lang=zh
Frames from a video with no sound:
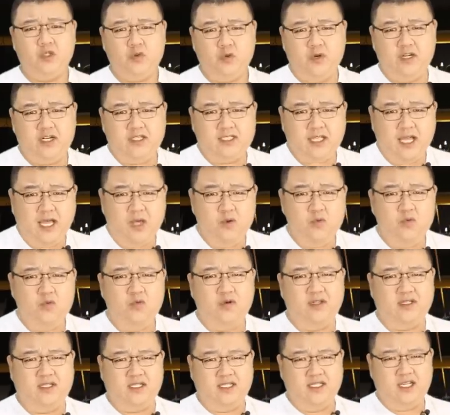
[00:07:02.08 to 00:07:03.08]
对这贪
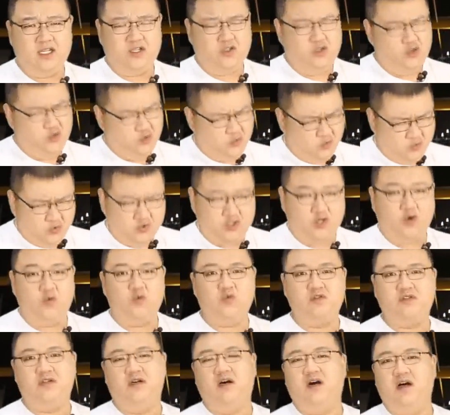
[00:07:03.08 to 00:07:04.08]
污问题那是束手
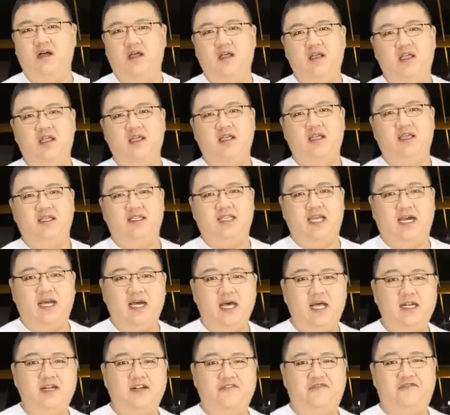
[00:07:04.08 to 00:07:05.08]
无策。
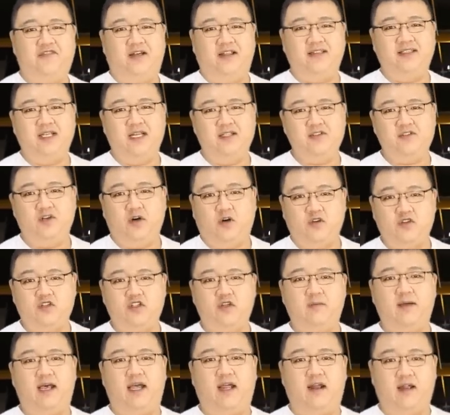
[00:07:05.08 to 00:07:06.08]
眼看这反贪就要
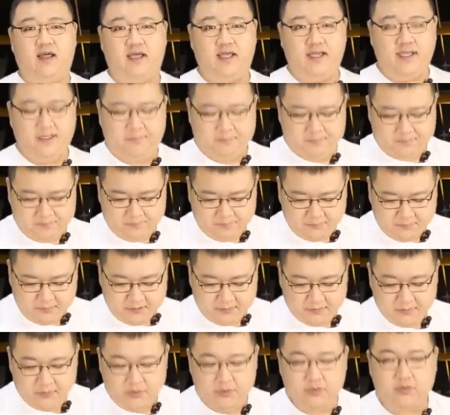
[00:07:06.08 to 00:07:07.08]
失败了，哎，
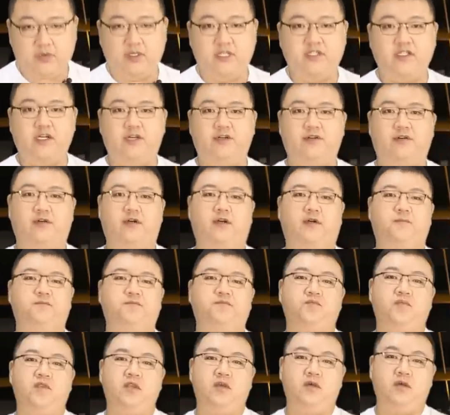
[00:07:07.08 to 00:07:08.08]
就在这时候，
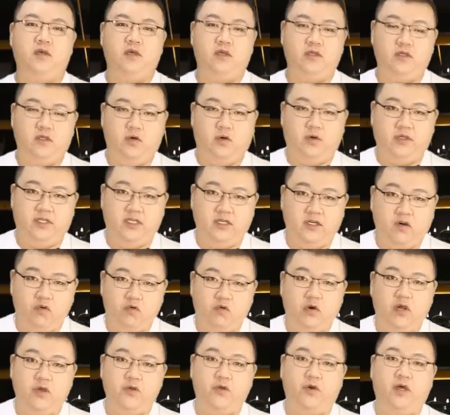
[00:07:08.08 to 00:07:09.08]
有一个
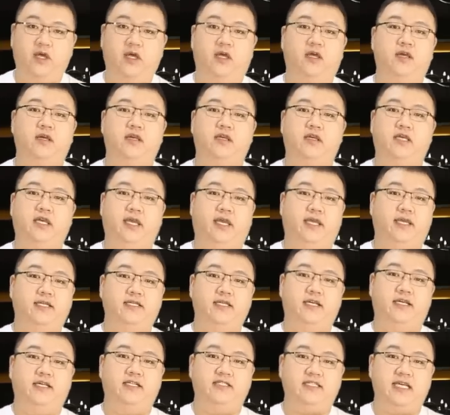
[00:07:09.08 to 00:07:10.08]
官员给
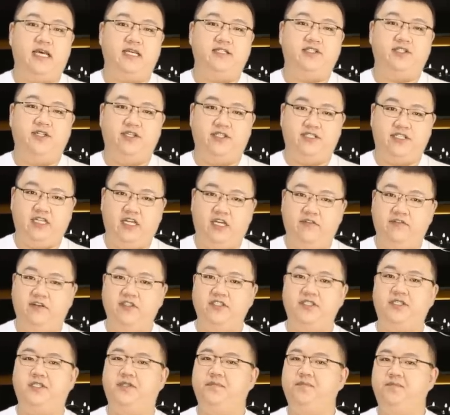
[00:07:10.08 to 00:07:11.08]
这个嘉庆写了
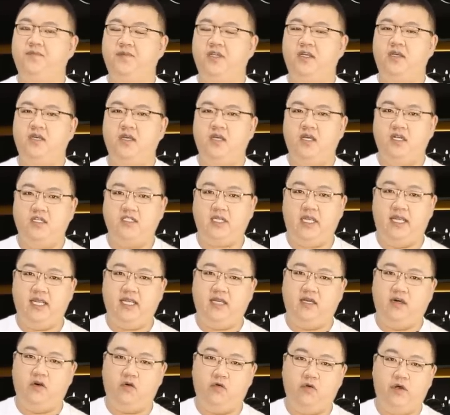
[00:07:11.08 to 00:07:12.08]
封信。
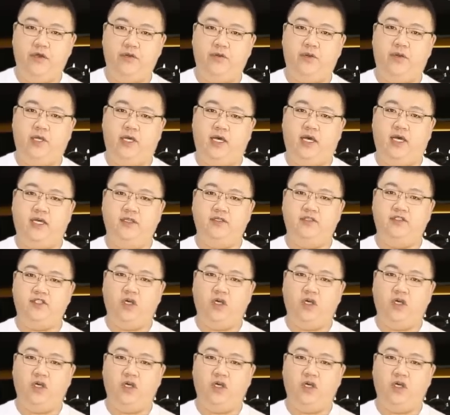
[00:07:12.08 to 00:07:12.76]
这个官员啊，